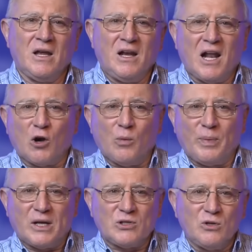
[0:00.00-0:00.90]
La
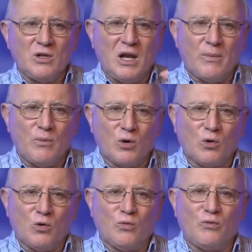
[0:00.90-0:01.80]
comparación del amor
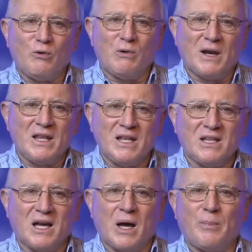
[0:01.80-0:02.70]
con un fuego
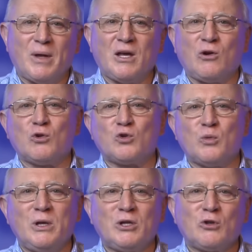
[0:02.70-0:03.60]
ardiente capaz de
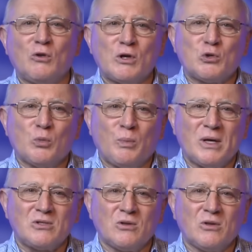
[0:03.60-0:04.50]
consumir todo a su
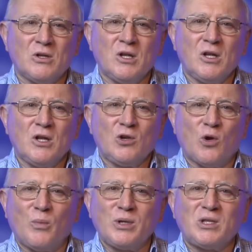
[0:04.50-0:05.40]
paso
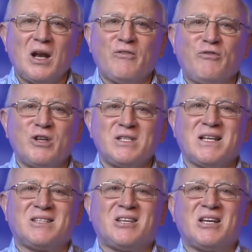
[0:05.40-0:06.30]
nos muestra la
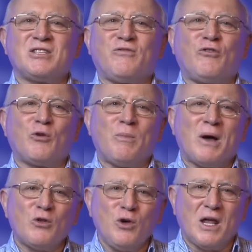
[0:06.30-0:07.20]
fuerza
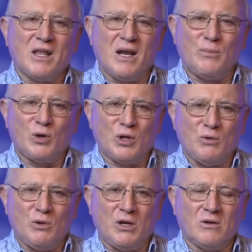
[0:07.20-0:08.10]
transformadora del amor
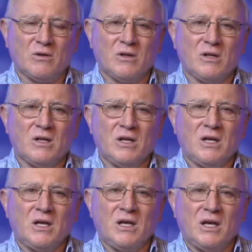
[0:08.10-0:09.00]
divino.
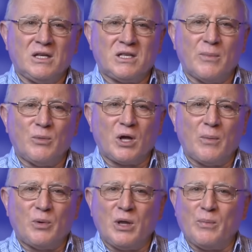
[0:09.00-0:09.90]
Ese amor
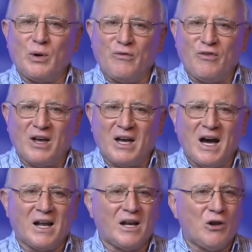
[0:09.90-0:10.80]
que puede
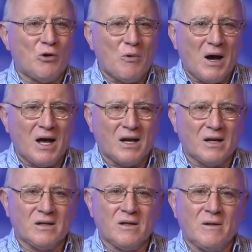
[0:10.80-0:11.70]
purificar, renovar,
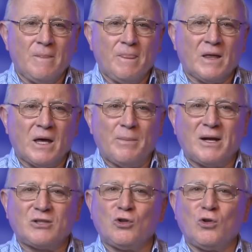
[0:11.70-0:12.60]

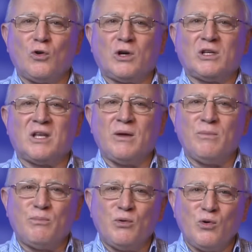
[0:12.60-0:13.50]
quemar todo lo que está
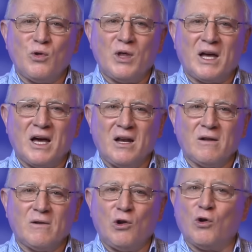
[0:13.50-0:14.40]
impuro y dejar
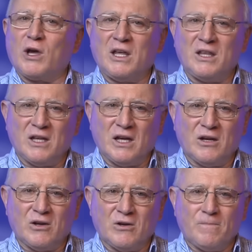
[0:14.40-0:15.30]
lo que es
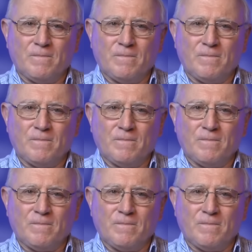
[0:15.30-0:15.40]
digno.